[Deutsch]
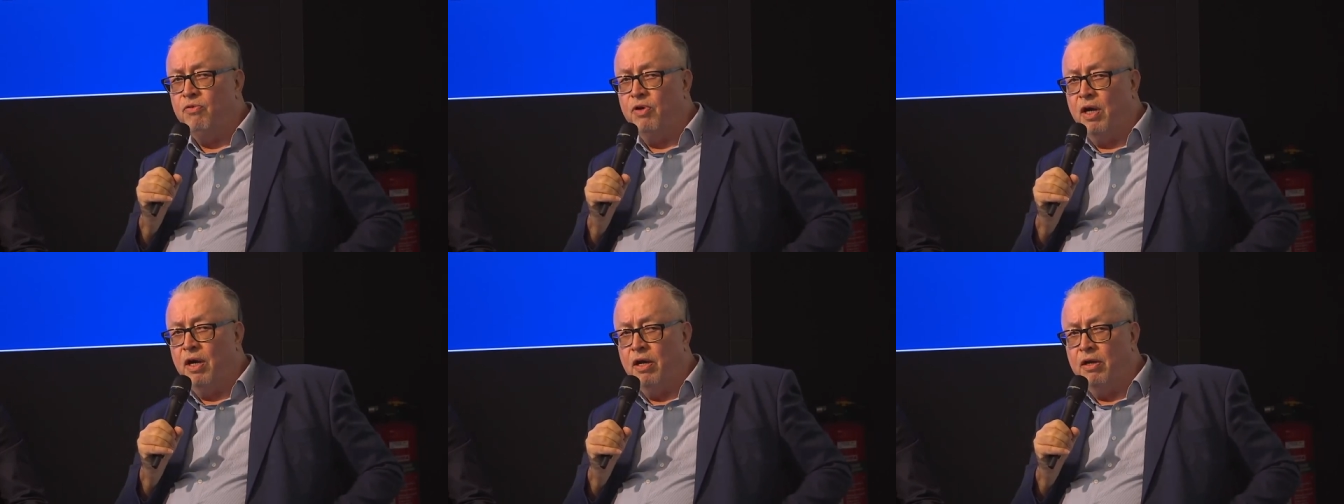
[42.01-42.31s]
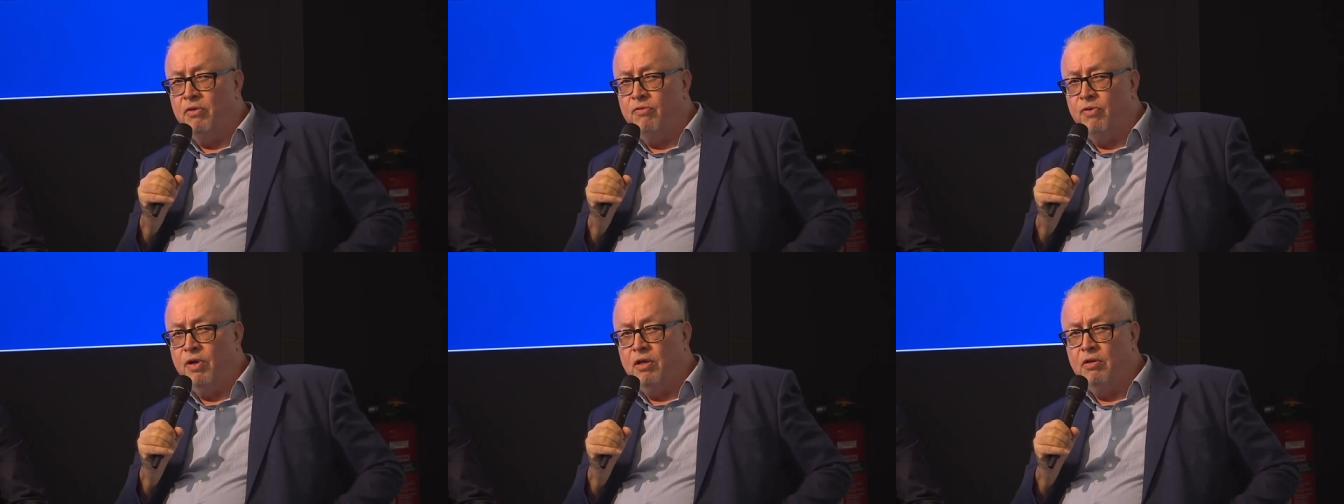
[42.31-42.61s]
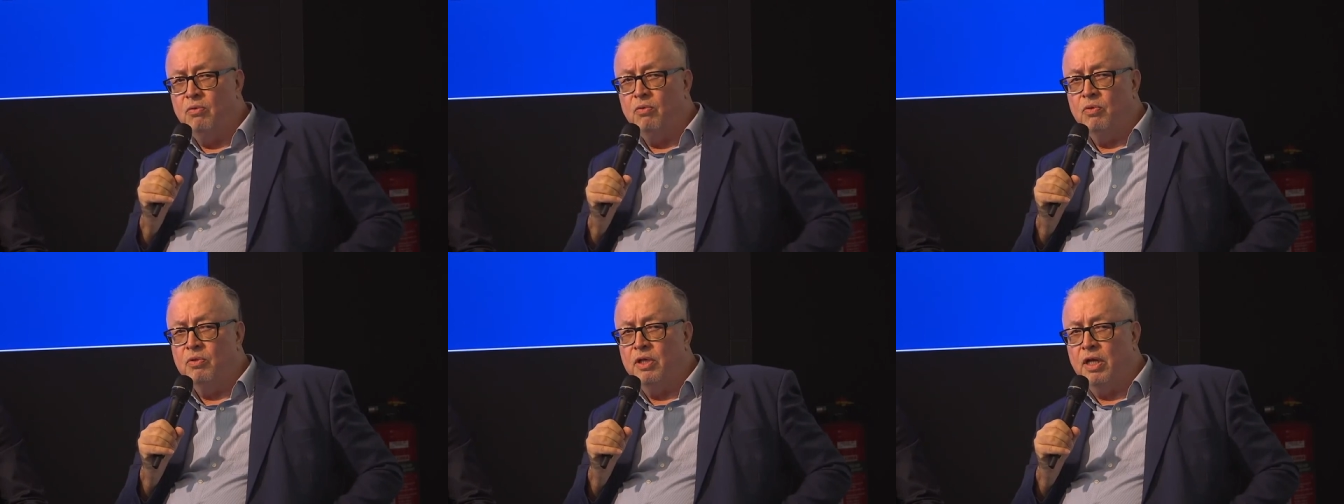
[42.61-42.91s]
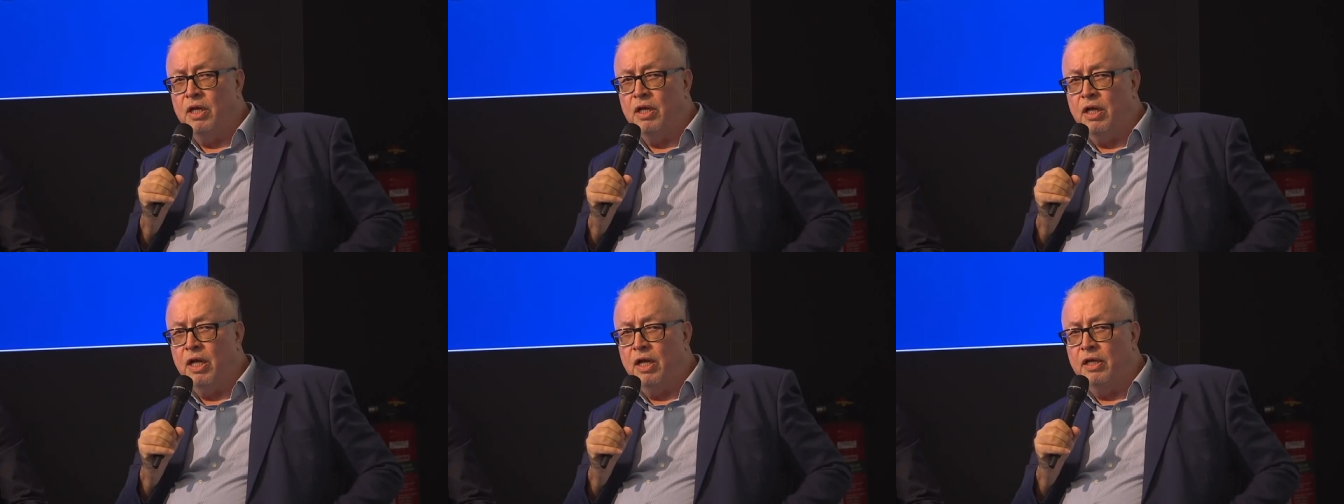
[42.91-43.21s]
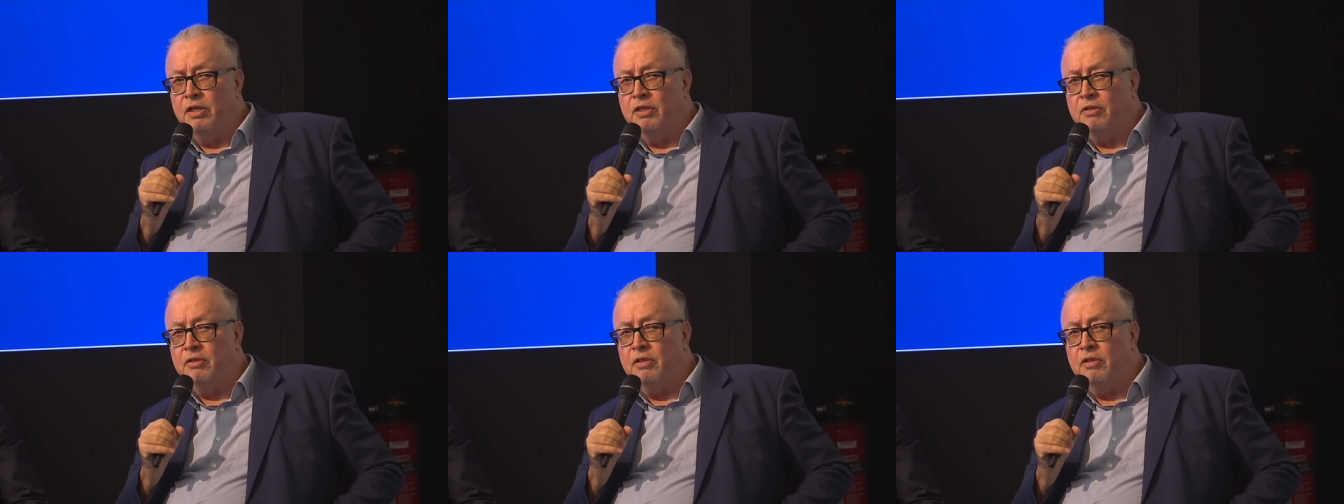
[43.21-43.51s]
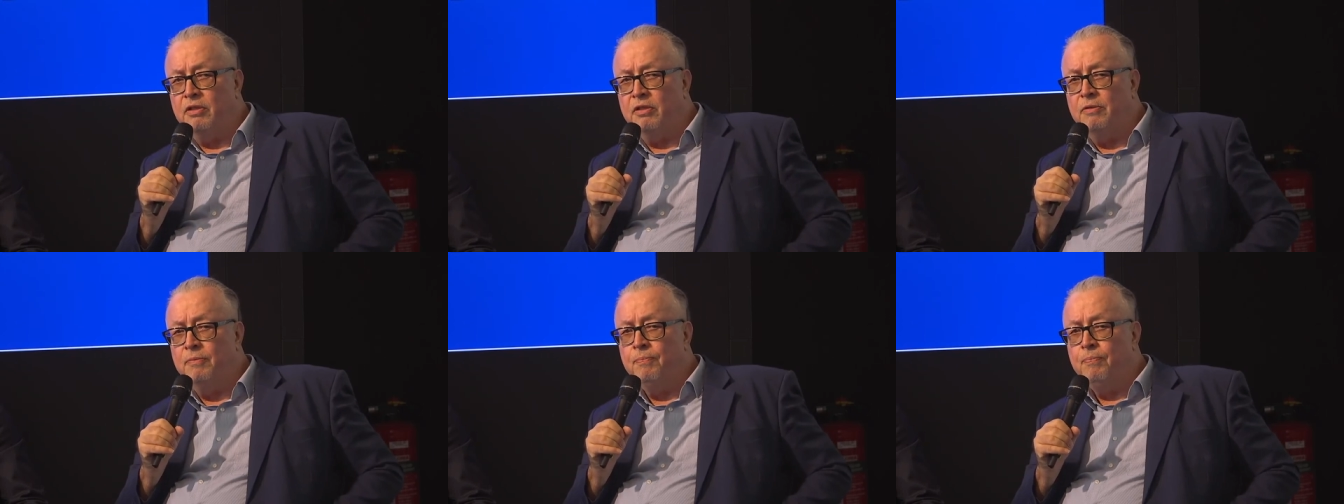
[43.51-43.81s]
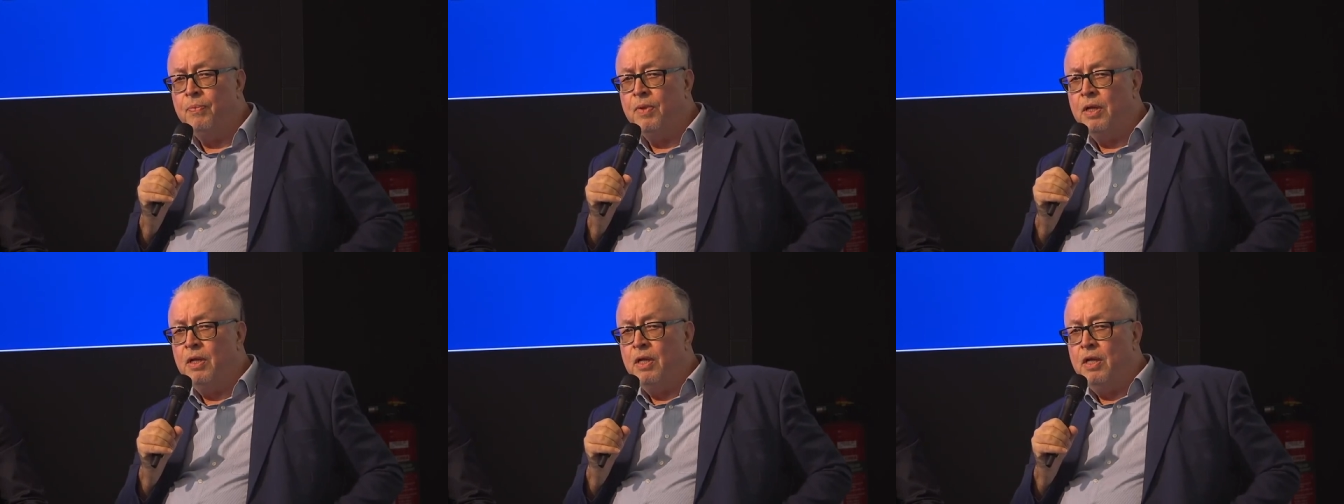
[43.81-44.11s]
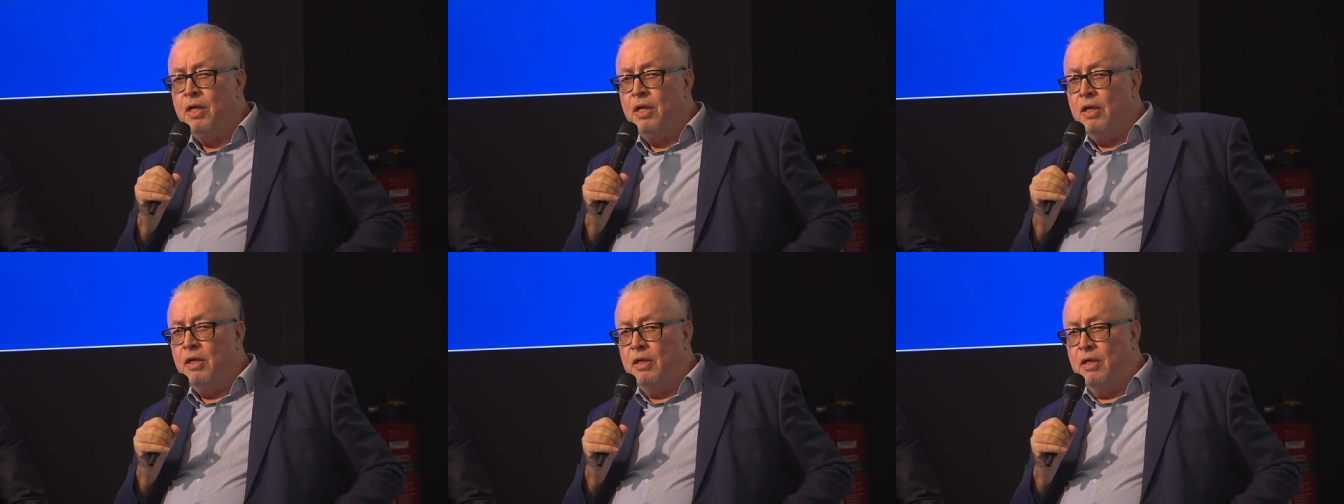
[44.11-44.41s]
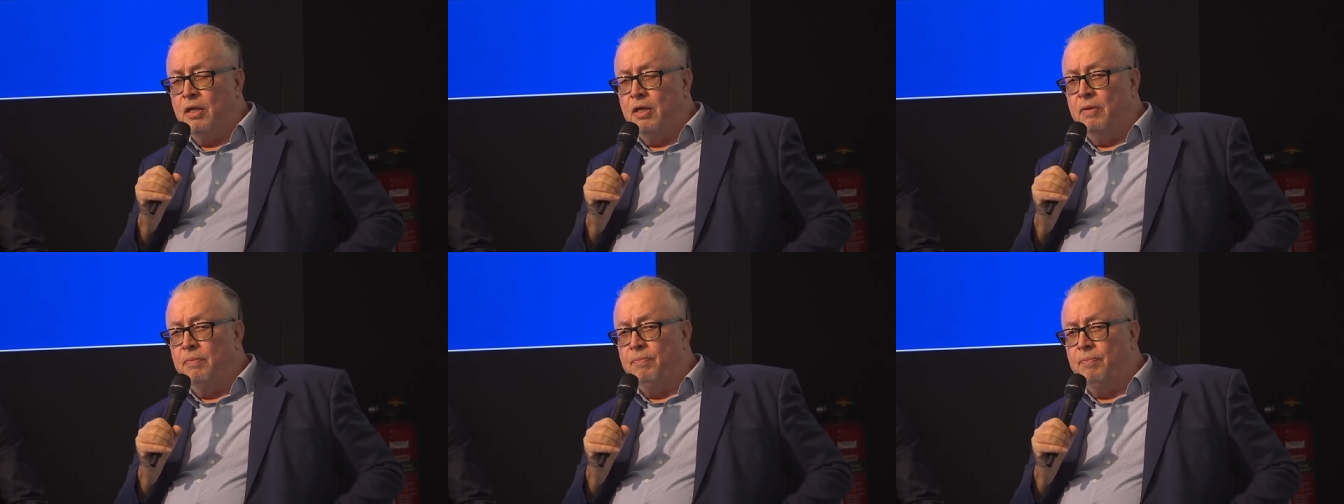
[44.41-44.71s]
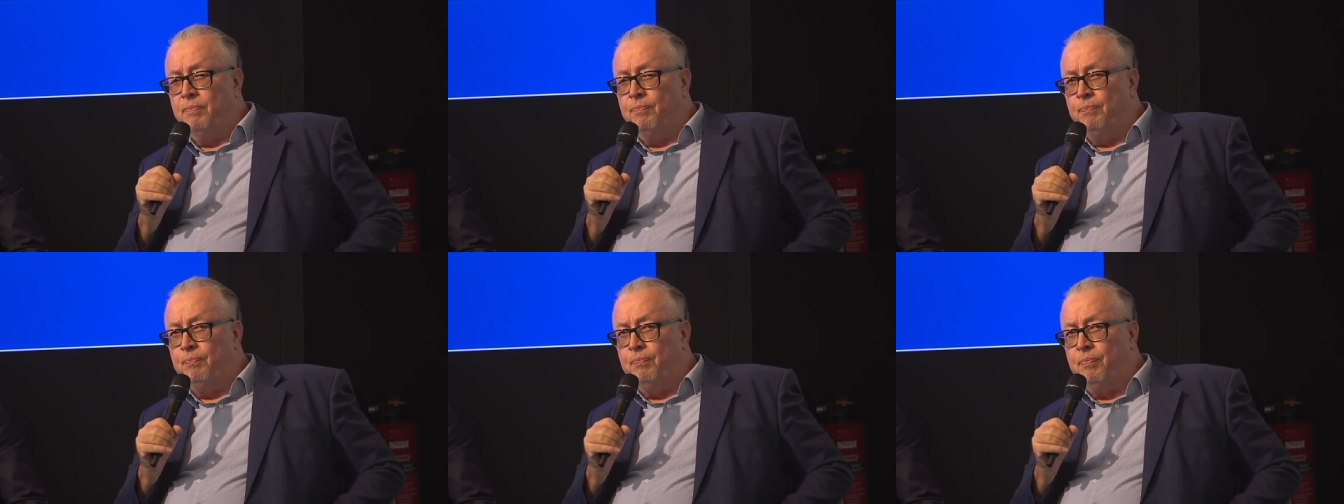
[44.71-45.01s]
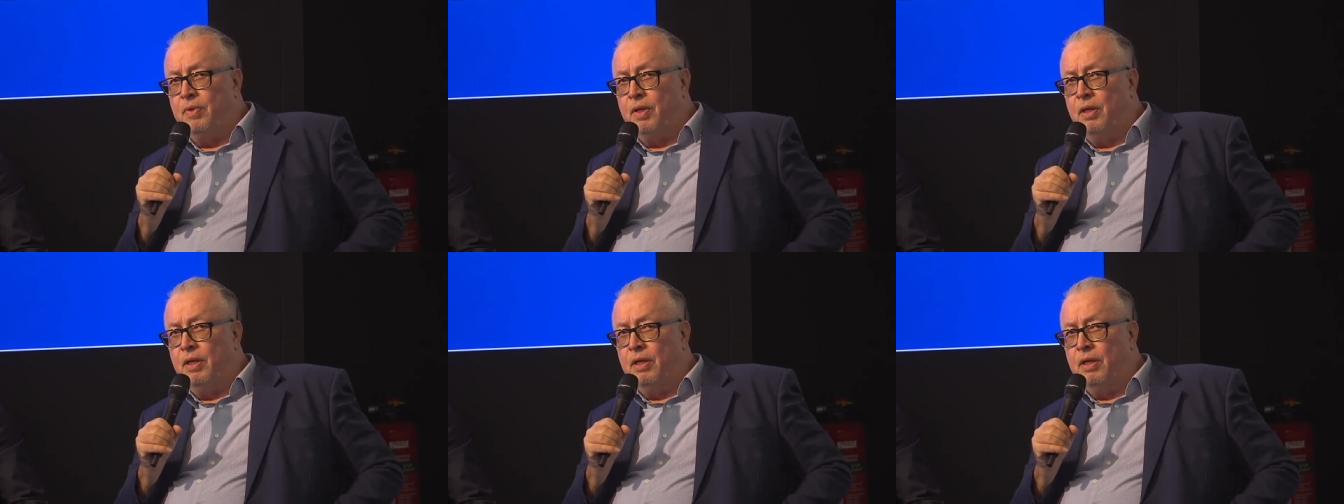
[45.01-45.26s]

vereinfachen und erleichtern? Ähm,